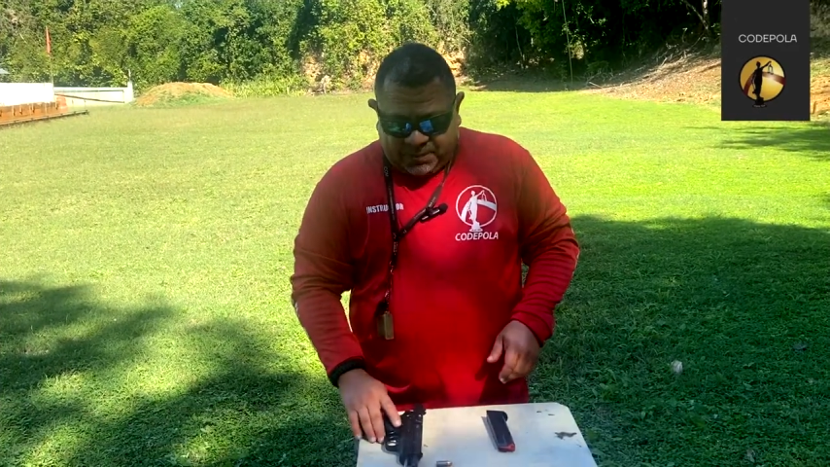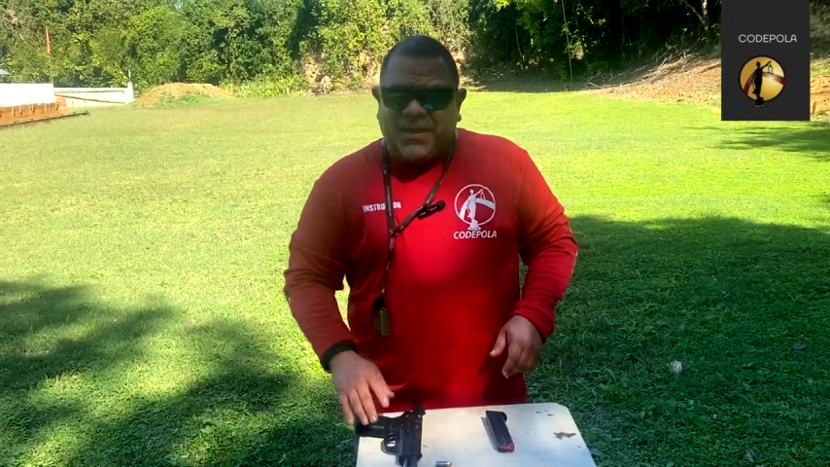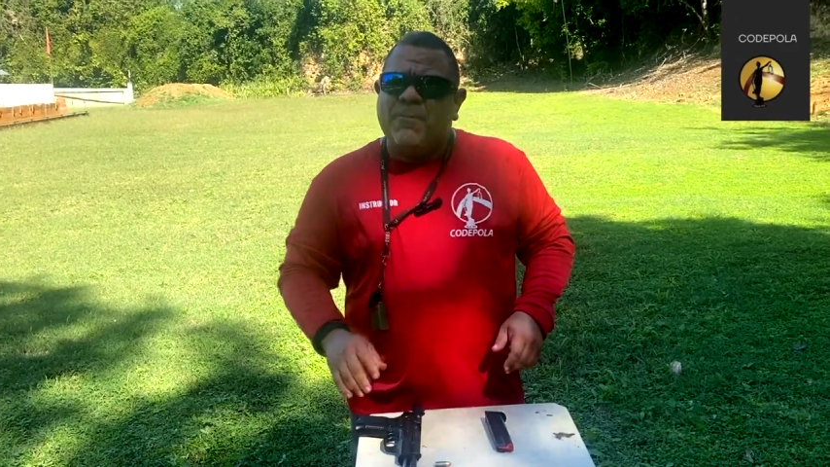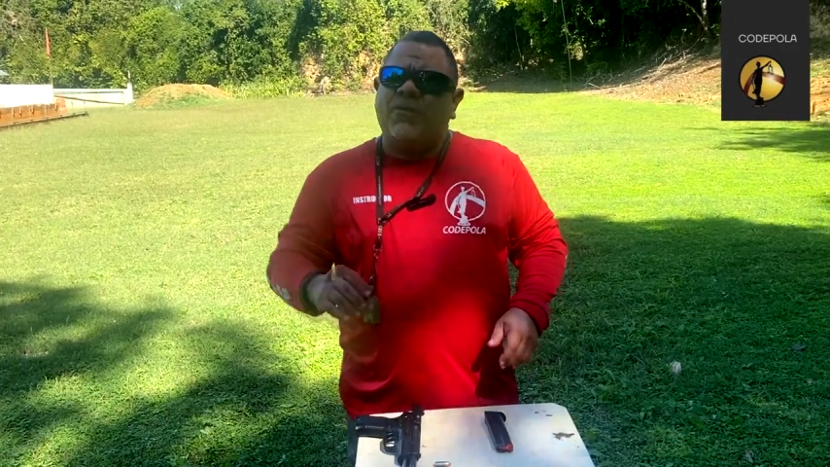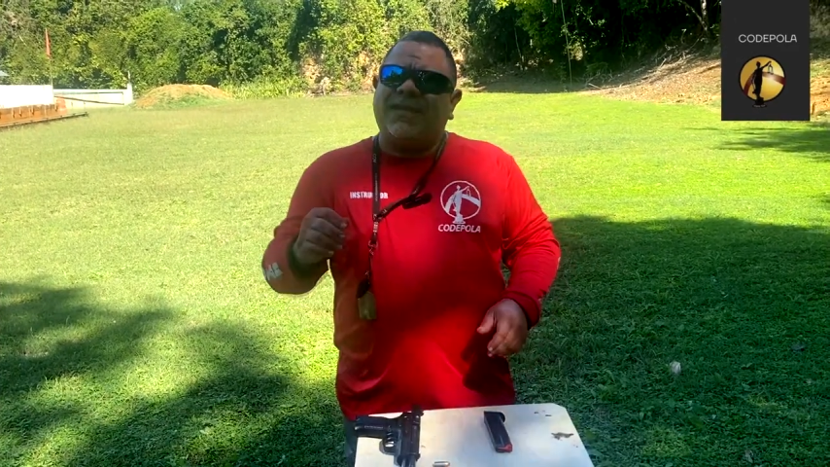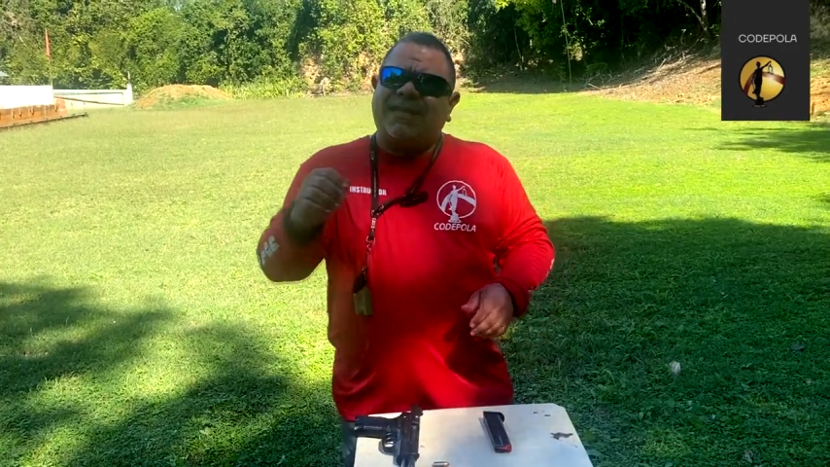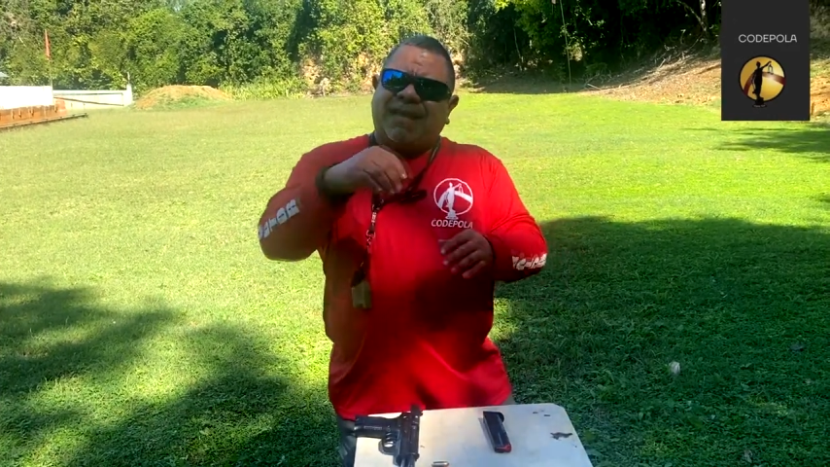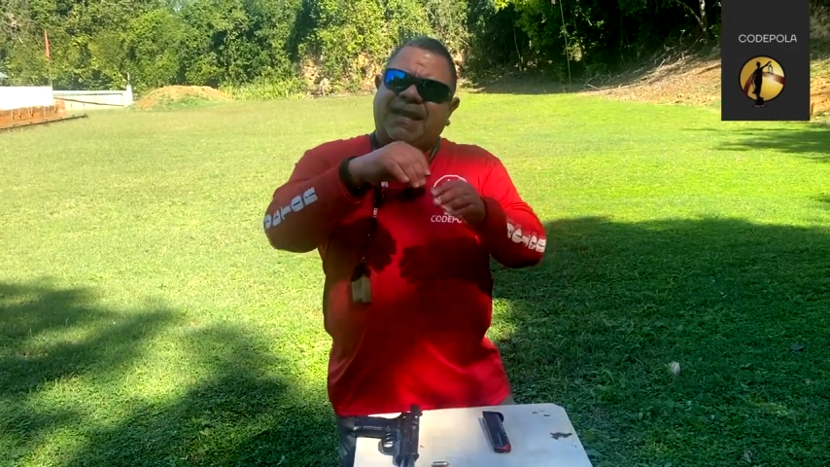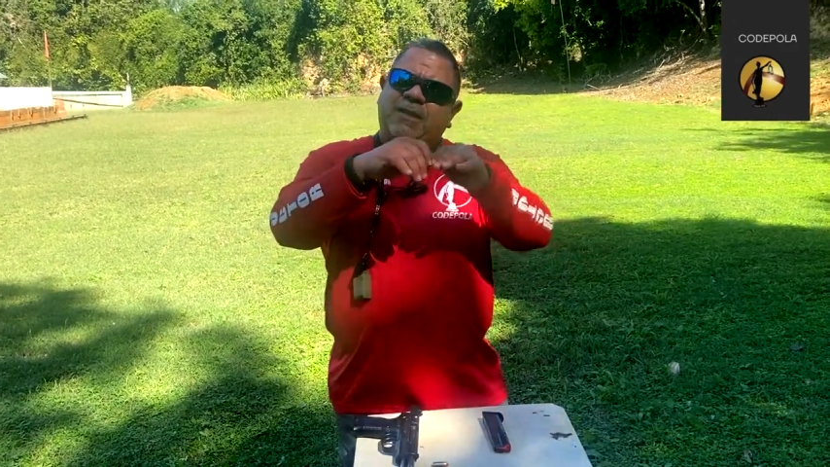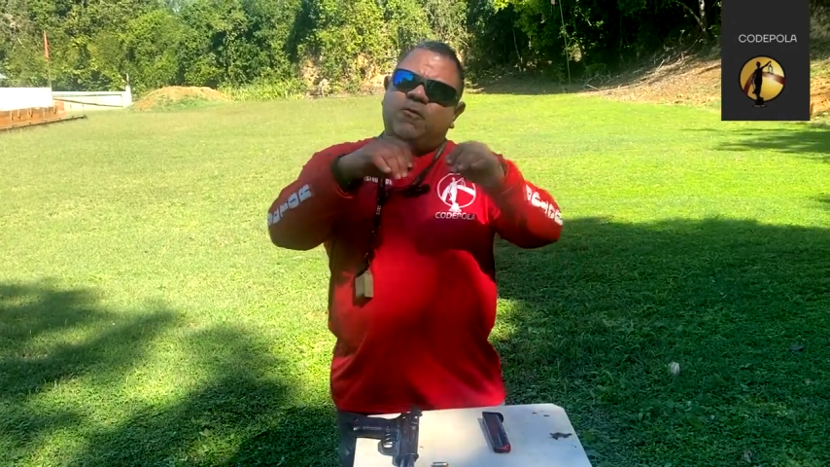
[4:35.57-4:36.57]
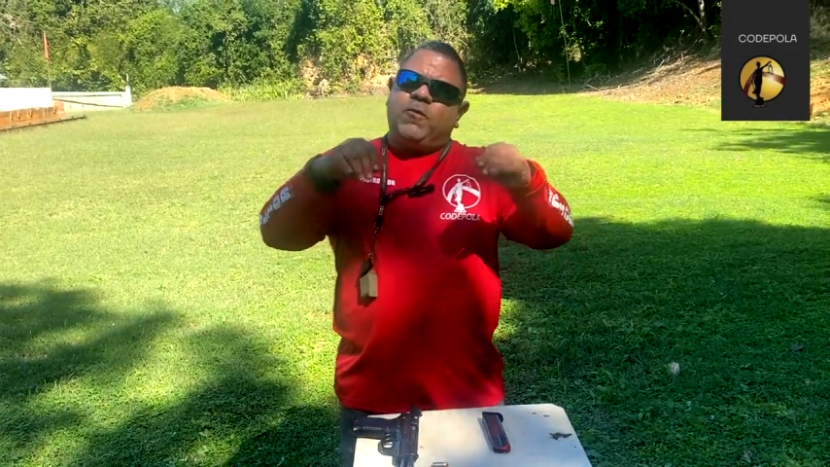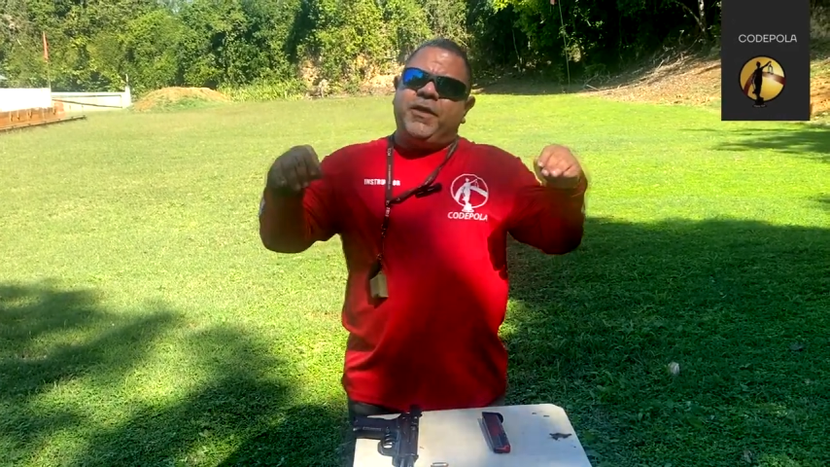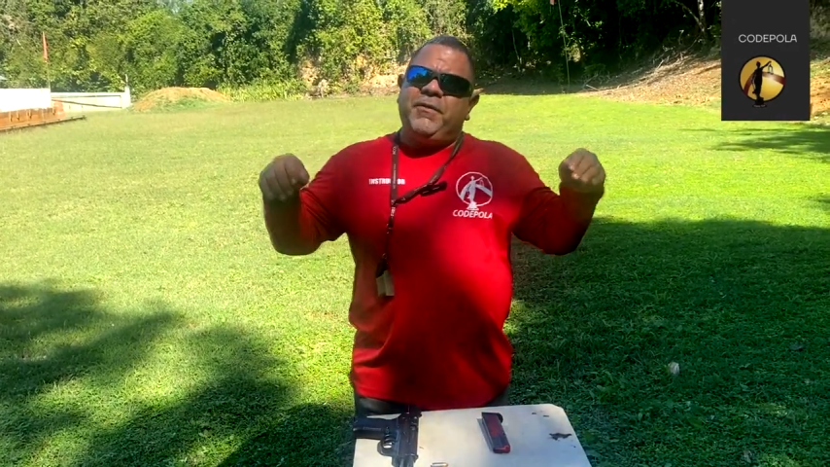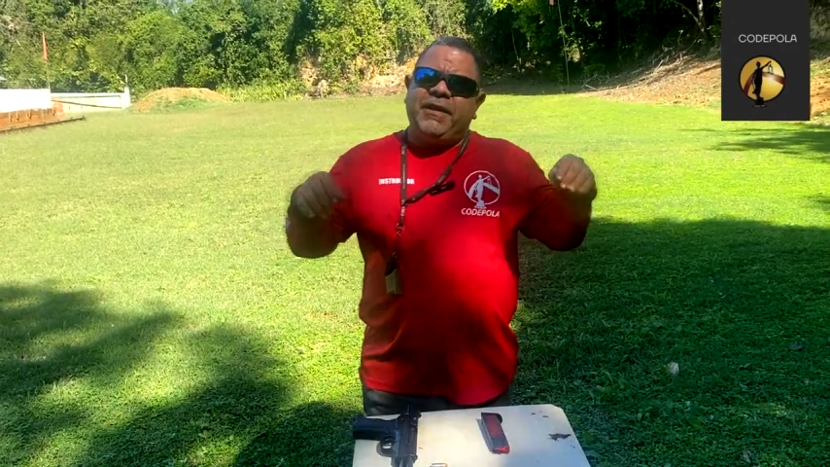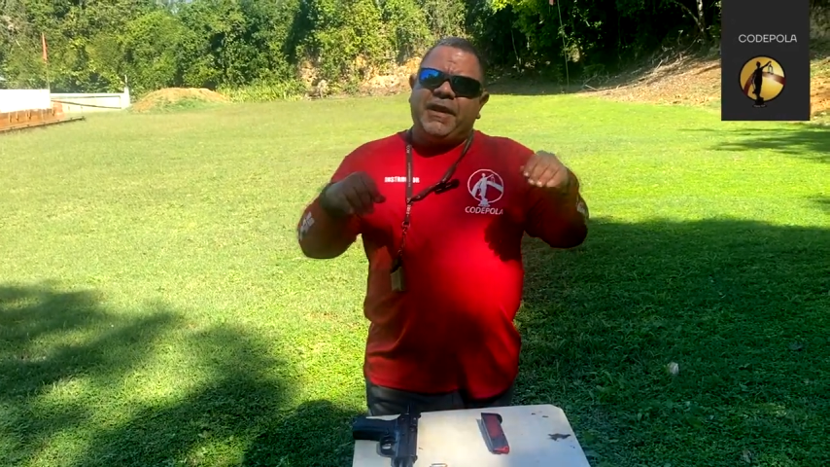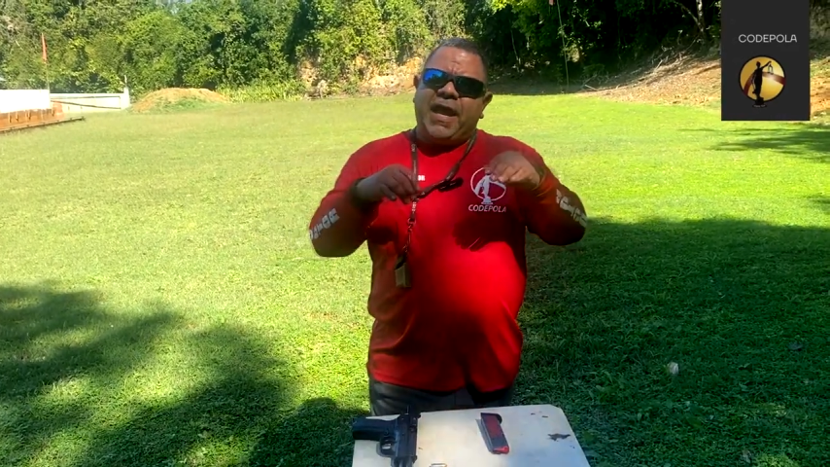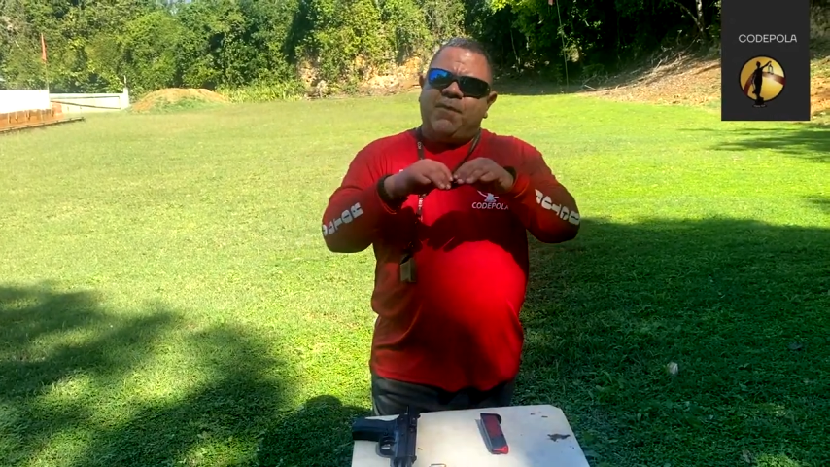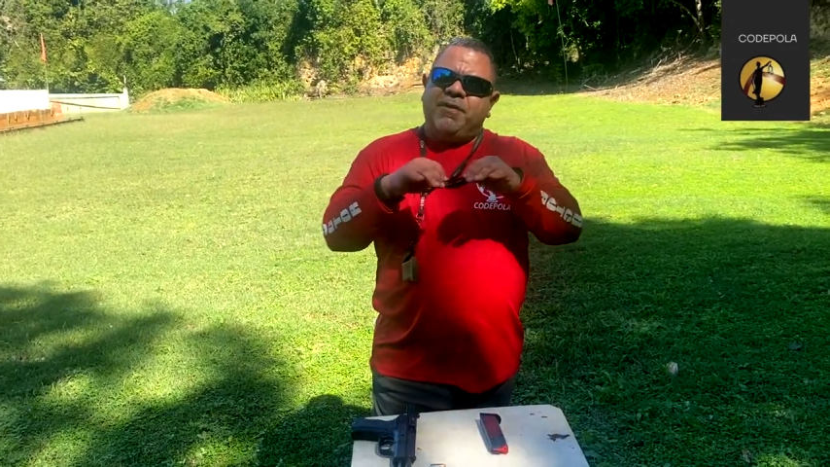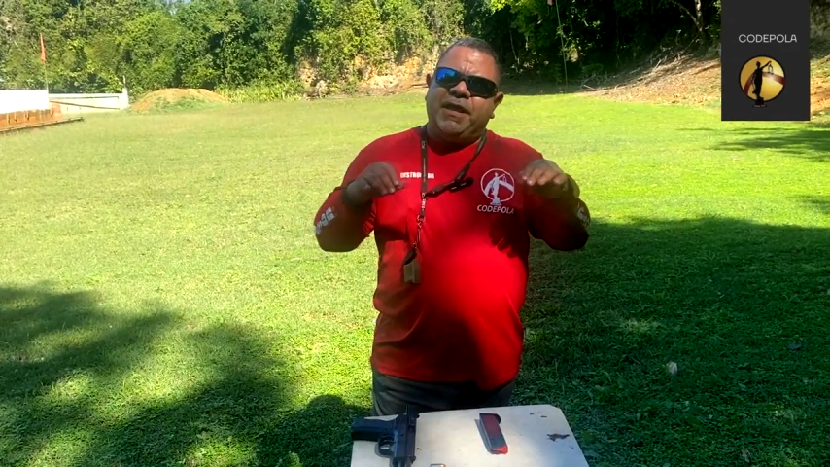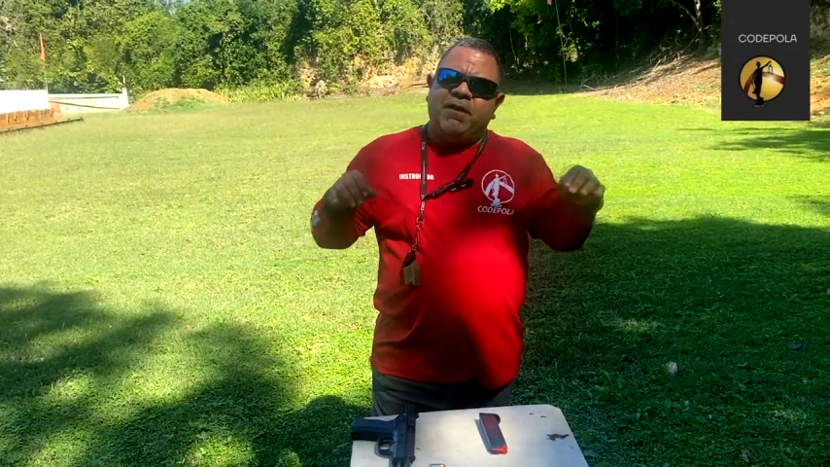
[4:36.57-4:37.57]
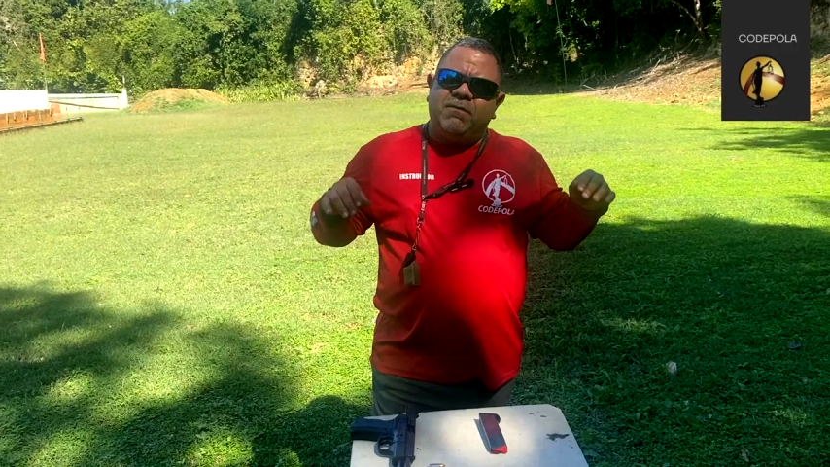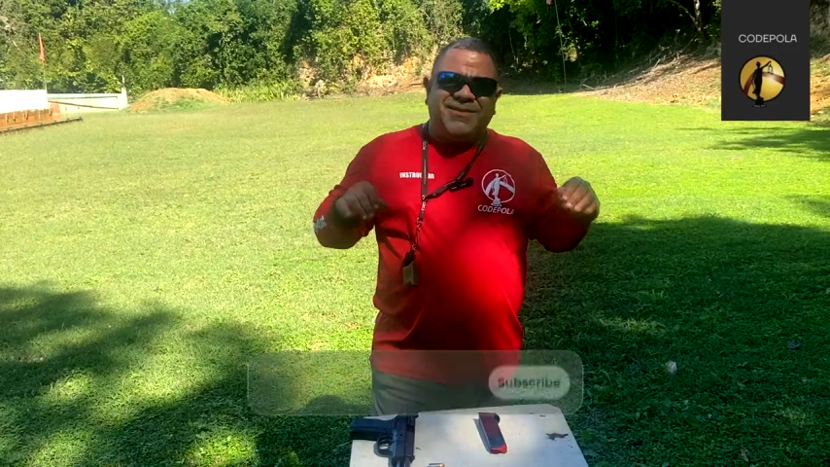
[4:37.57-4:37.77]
Bien importante que le dé suscribir al video.